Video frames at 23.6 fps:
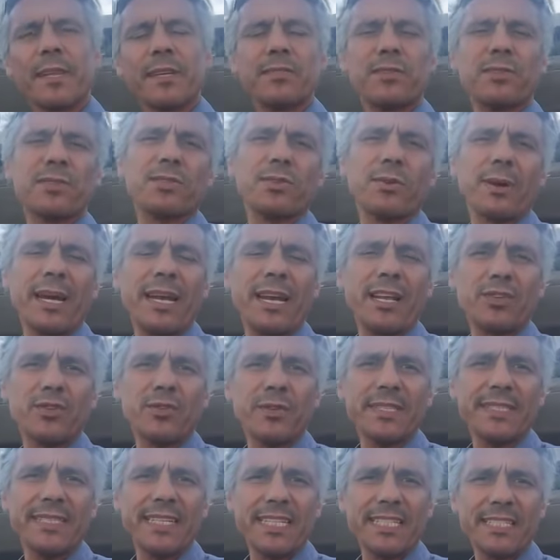ce sera la
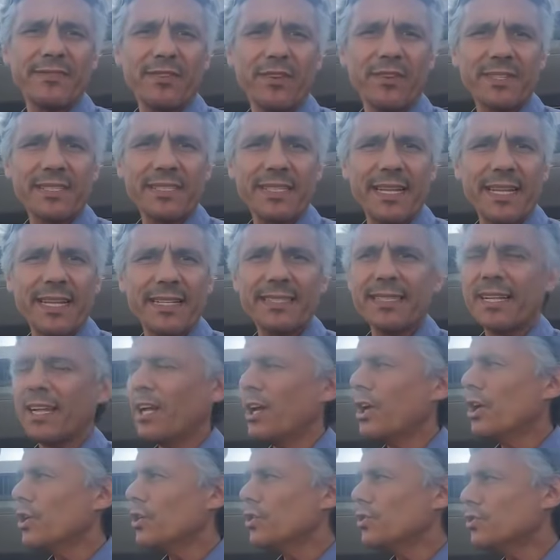justice française
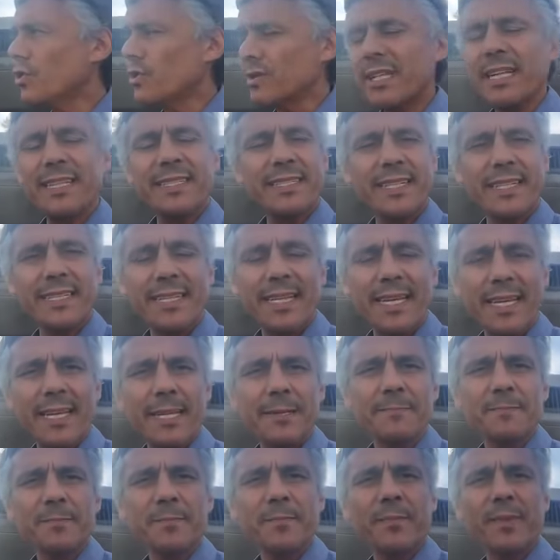de
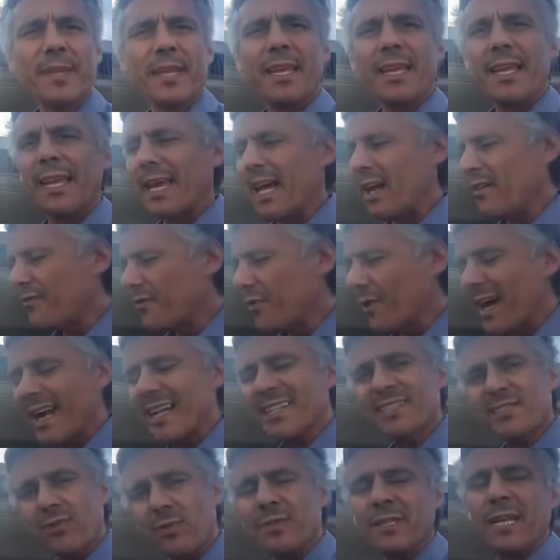décider elle fera
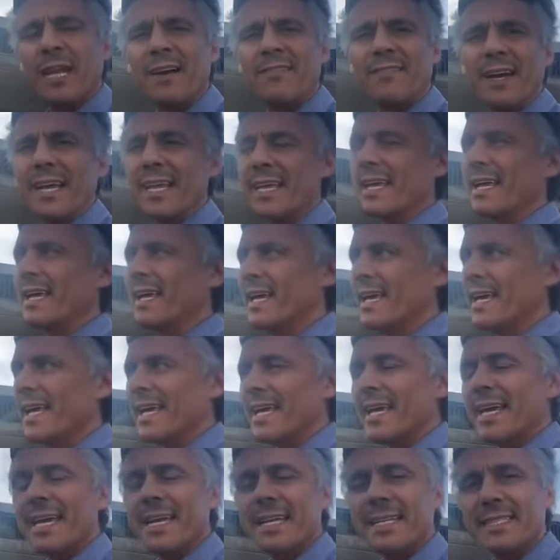son travail.
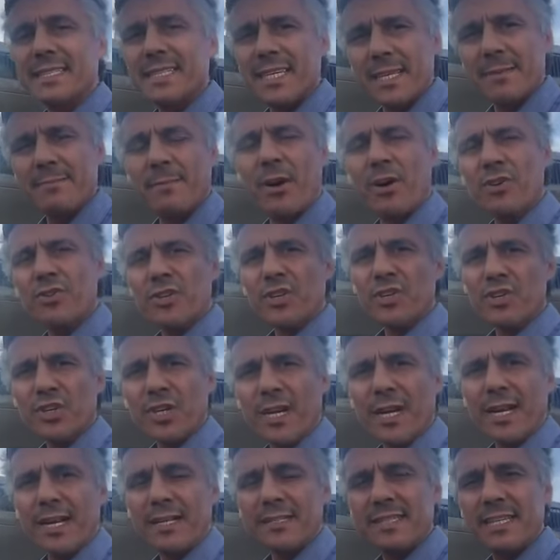Et dimanche,
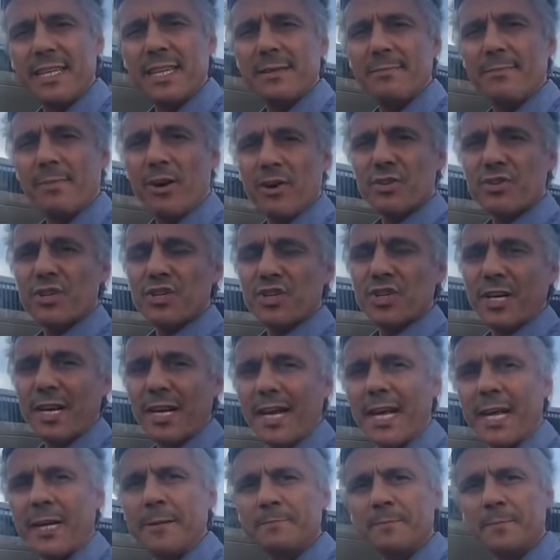Inch'Allah, dimanche,
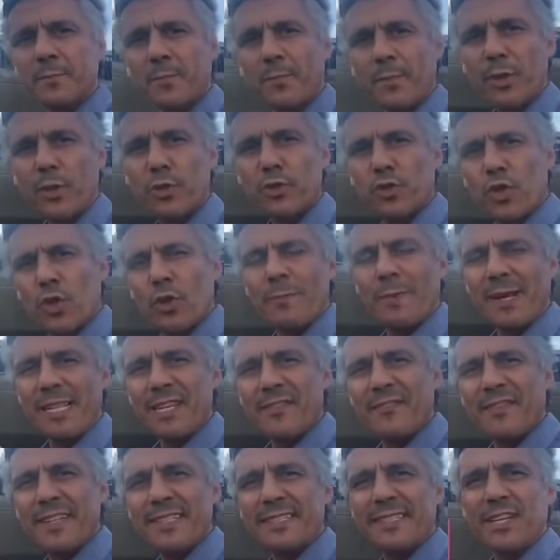Inch'Allah, deux
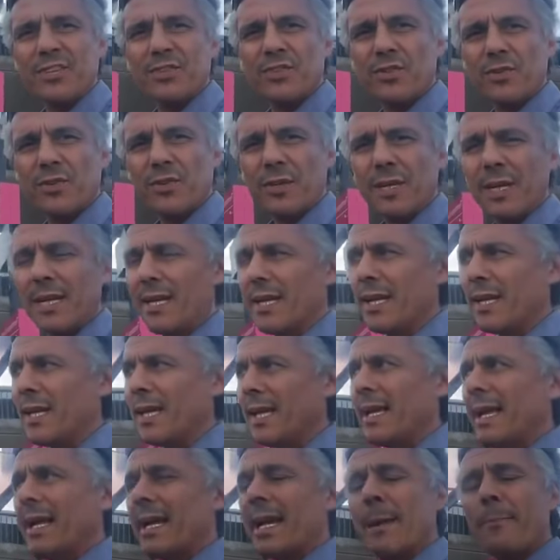manifestations.
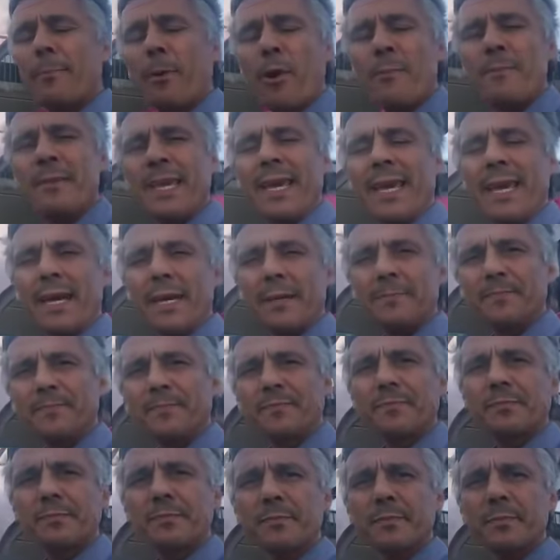La première,
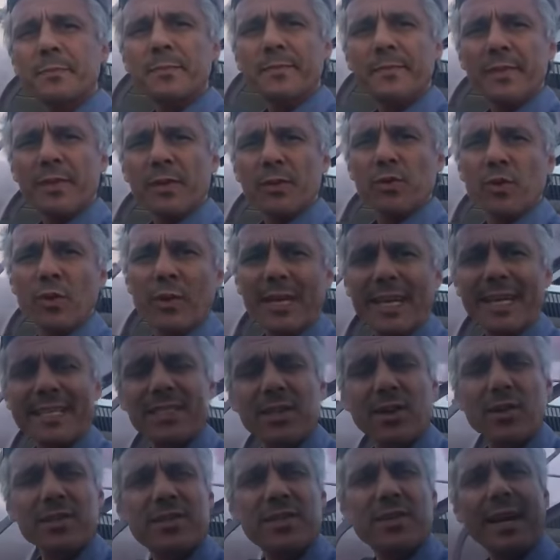de
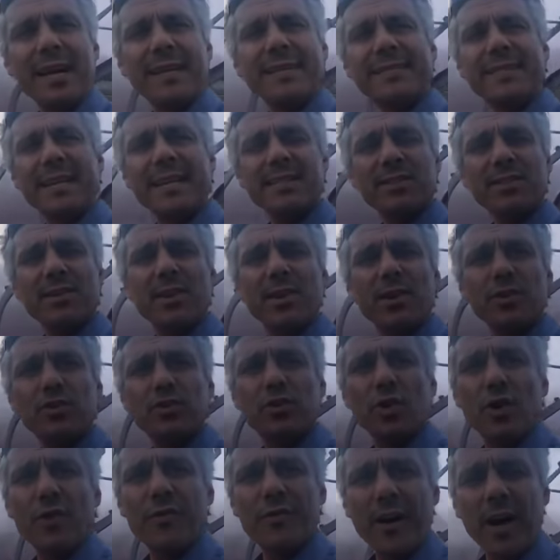14h à 16h,
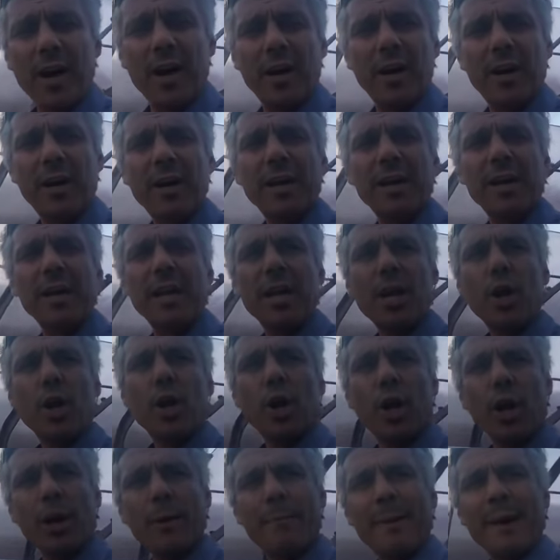devant
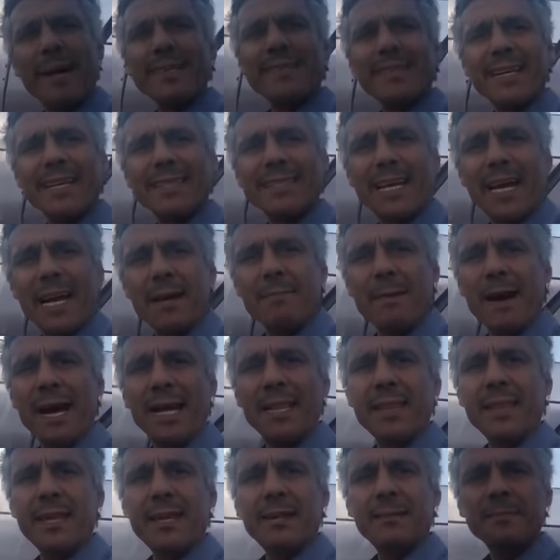l'ambassade
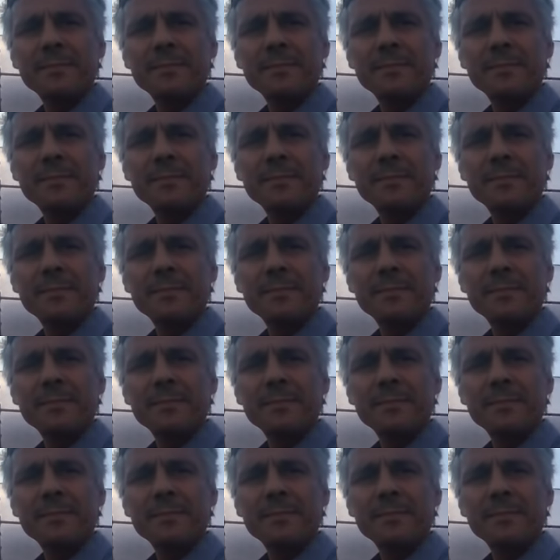d'Allemagne,